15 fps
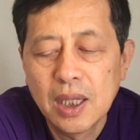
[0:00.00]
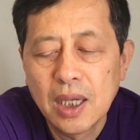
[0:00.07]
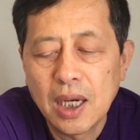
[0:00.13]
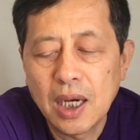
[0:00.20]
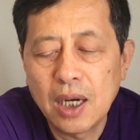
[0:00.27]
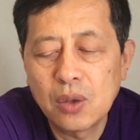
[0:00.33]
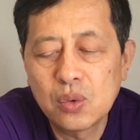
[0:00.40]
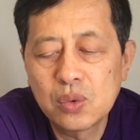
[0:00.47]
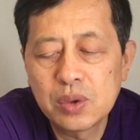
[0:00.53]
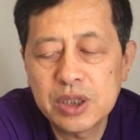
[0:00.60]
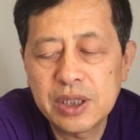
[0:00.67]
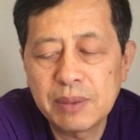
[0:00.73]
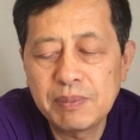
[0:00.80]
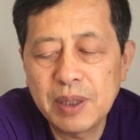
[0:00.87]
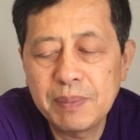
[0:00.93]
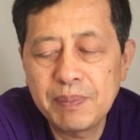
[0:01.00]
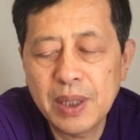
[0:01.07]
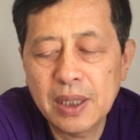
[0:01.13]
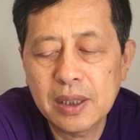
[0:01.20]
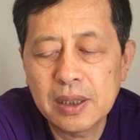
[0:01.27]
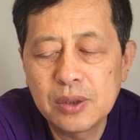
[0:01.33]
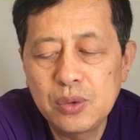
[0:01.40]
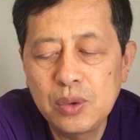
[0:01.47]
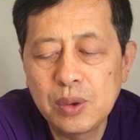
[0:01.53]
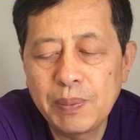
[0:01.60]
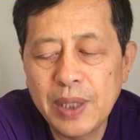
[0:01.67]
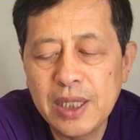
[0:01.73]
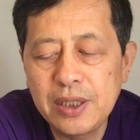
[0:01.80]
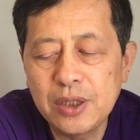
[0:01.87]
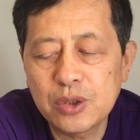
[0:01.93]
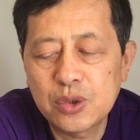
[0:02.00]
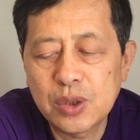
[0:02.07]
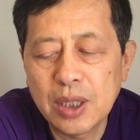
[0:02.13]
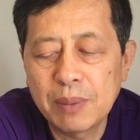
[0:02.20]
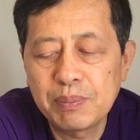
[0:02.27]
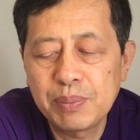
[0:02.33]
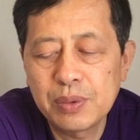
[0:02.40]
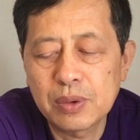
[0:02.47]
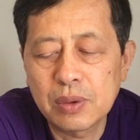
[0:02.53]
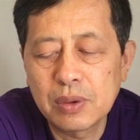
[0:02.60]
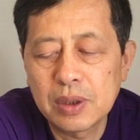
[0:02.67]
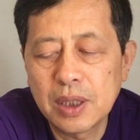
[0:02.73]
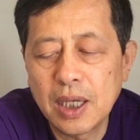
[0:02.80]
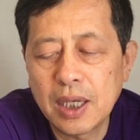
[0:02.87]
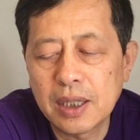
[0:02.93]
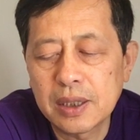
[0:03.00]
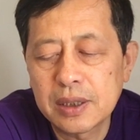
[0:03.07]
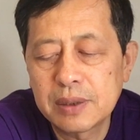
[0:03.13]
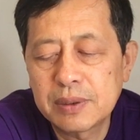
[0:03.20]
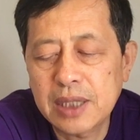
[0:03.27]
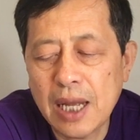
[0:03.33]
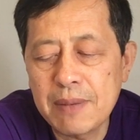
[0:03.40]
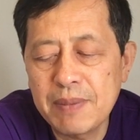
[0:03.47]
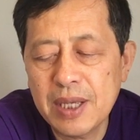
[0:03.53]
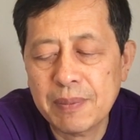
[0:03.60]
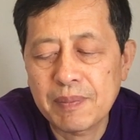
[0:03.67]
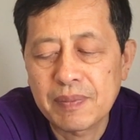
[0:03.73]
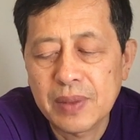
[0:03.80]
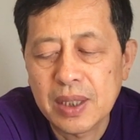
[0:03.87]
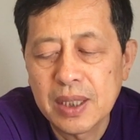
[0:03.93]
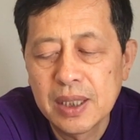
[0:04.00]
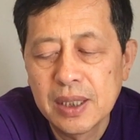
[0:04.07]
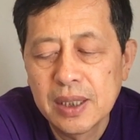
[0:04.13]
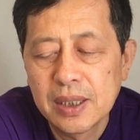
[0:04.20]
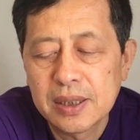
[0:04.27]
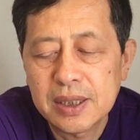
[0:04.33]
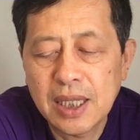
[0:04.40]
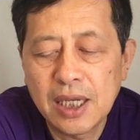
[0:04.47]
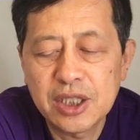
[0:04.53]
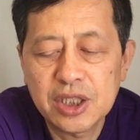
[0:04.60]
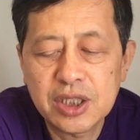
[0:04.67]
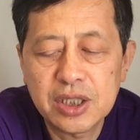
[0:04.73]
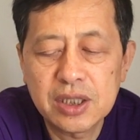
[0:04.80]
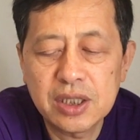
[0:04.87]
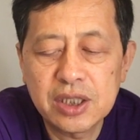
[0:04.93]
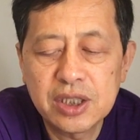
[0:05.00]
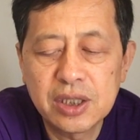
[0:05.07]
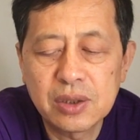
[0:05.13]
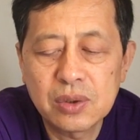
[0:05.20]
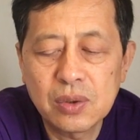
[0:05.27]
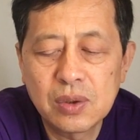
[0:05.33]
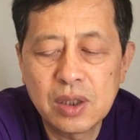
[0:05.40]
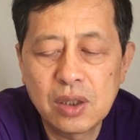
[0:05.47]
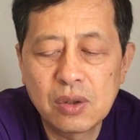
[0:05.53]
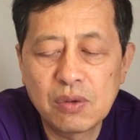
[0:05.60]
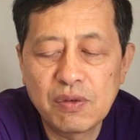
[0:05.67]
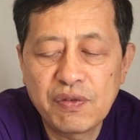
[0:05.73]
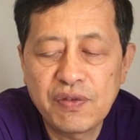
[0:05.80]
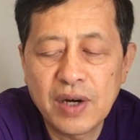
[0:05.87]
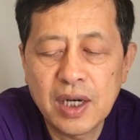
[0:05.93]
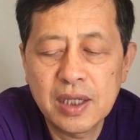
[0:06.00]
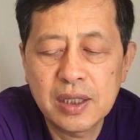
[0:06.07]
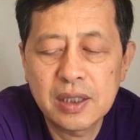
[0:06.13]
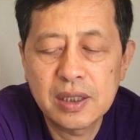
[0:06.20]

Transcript: 啊，武警、民兵、预备役全部啊待命，战时行动后方